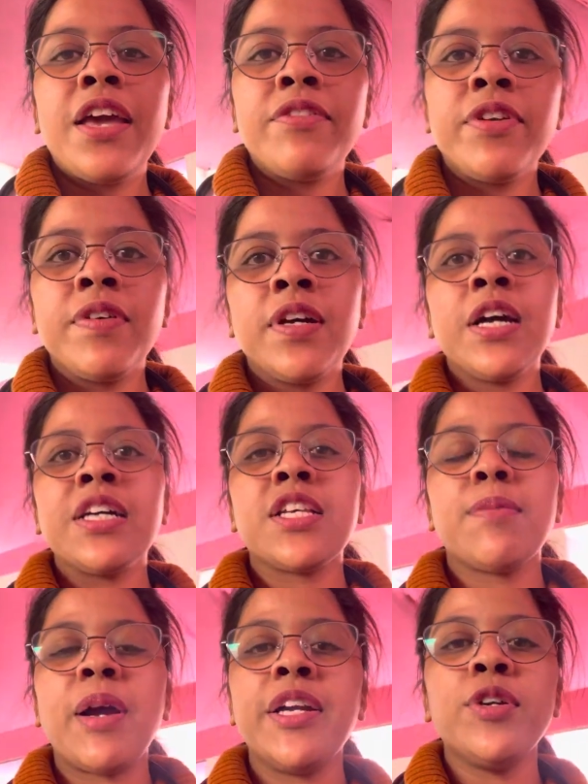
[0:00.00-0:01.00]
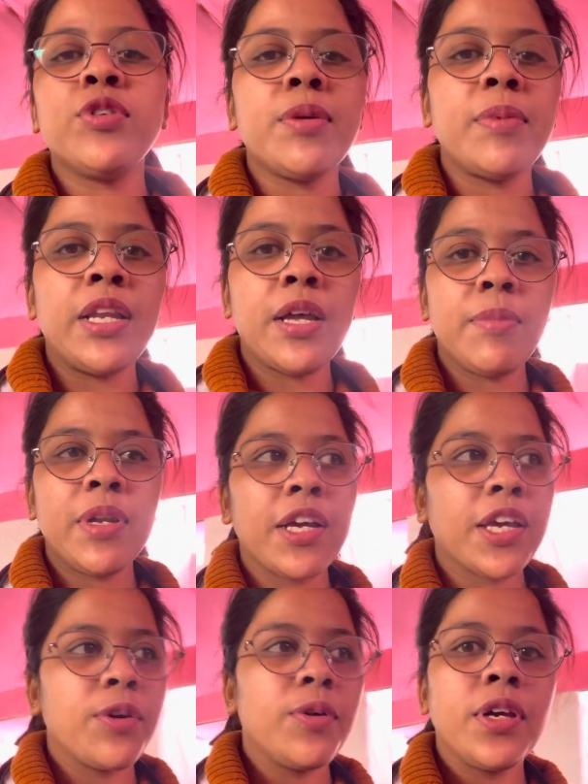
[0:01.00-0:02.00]
एवरीवन आज हमारी ड्यूटी मेला में
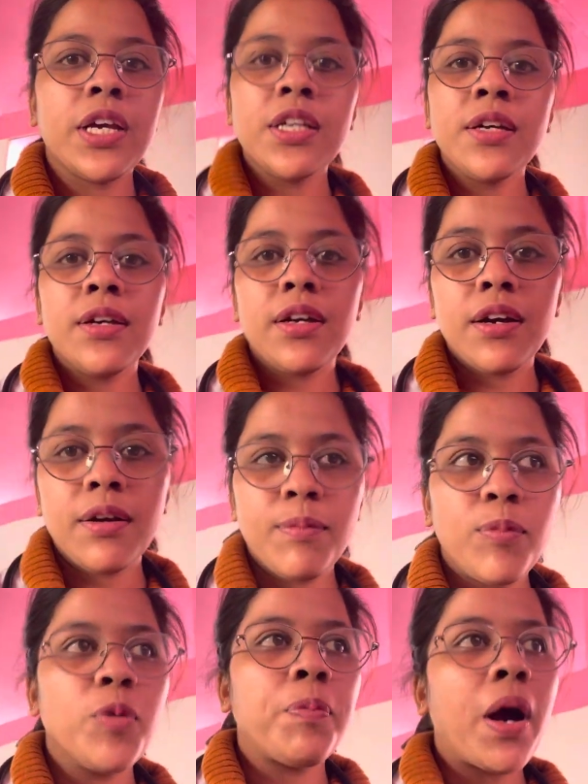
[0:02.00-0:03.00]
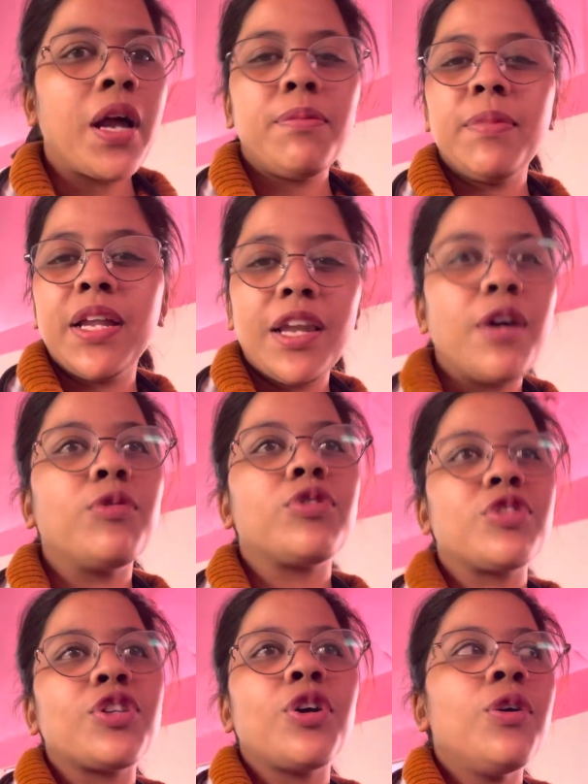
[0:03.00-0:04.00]
लगी हुई है भोपाल मेला
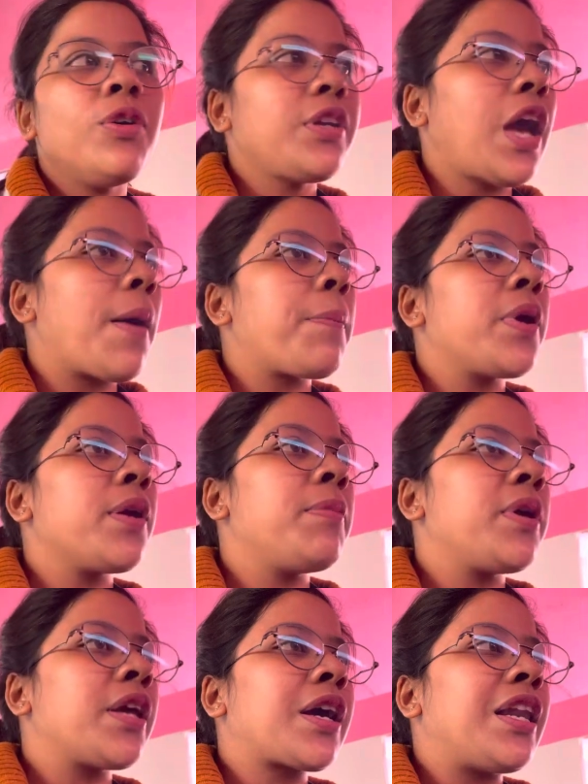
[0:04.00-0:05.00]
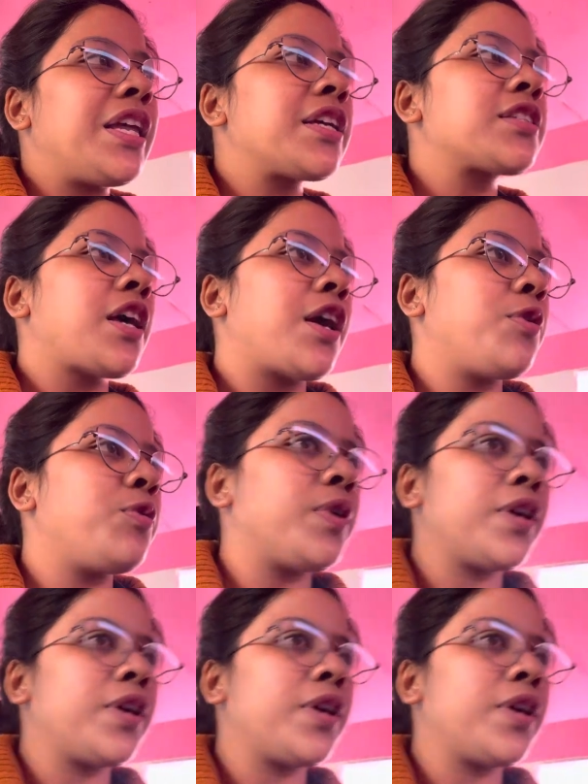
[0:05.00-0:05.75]
उत्सव यहाँ पे मेरे कलीग्स आए हुए